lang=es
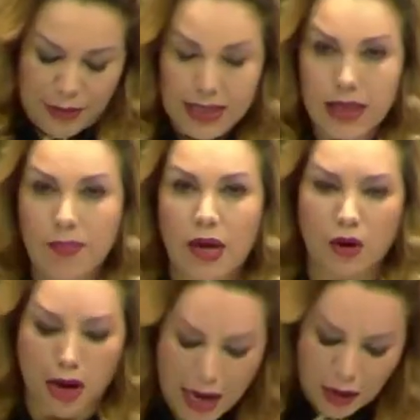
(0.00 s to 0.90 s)
En vez de
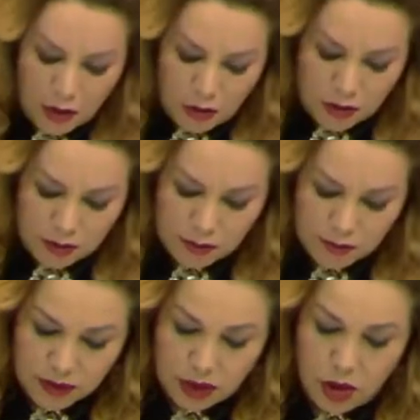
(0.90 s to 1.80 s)
mejorarlo,
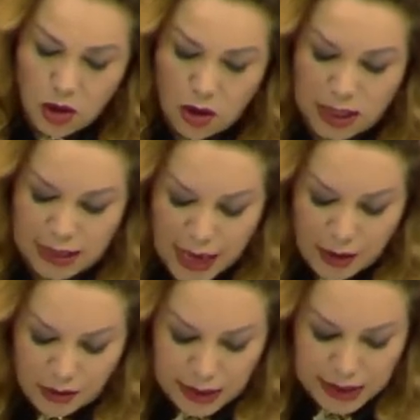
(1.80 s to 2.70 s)
lo
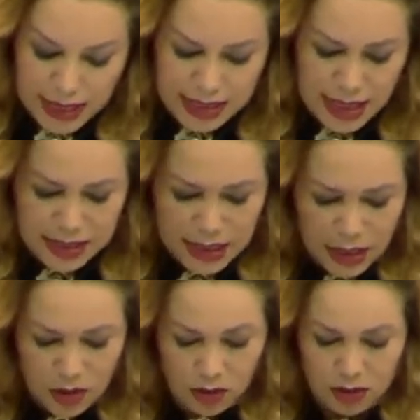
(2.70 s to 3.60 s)
quitaron y así ha
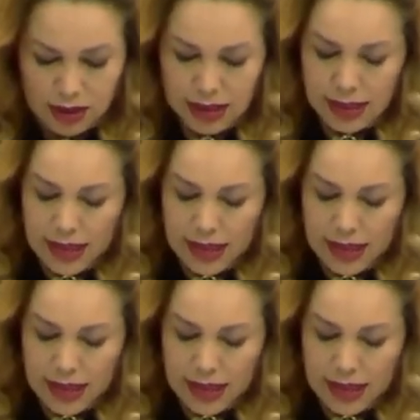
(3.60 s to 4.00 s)
sido.